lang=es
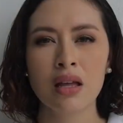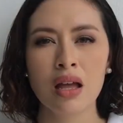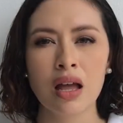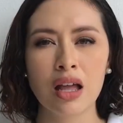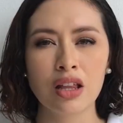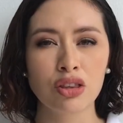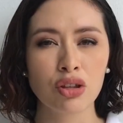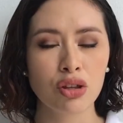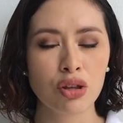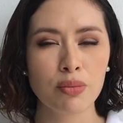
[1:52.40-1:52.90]

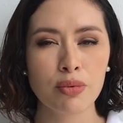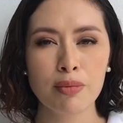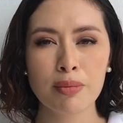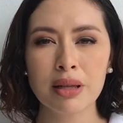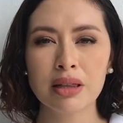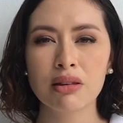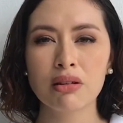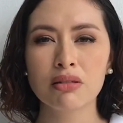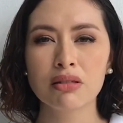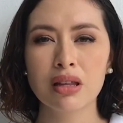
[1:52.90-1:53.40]
En todo
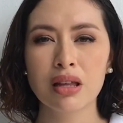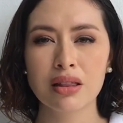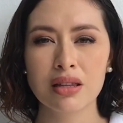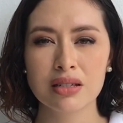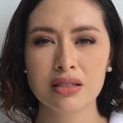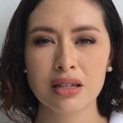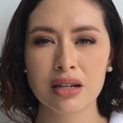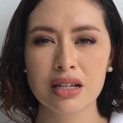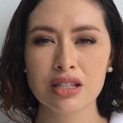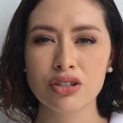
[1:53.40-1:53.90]
momento
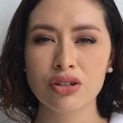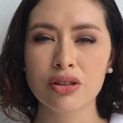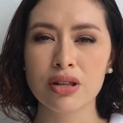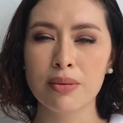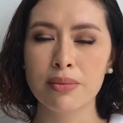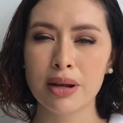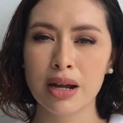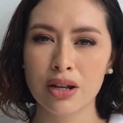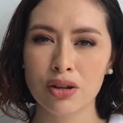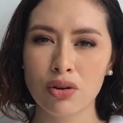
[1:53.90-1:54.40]
tienes derecho de
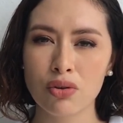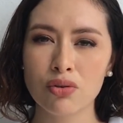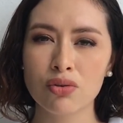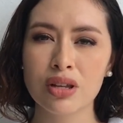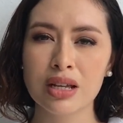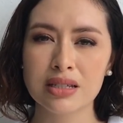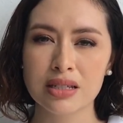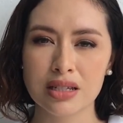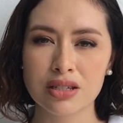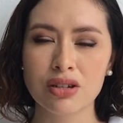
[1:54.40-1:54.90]
hablar con
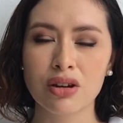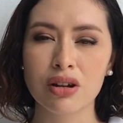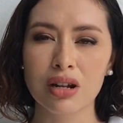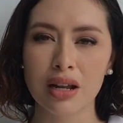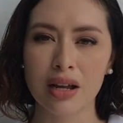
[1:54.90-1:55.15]
un asesor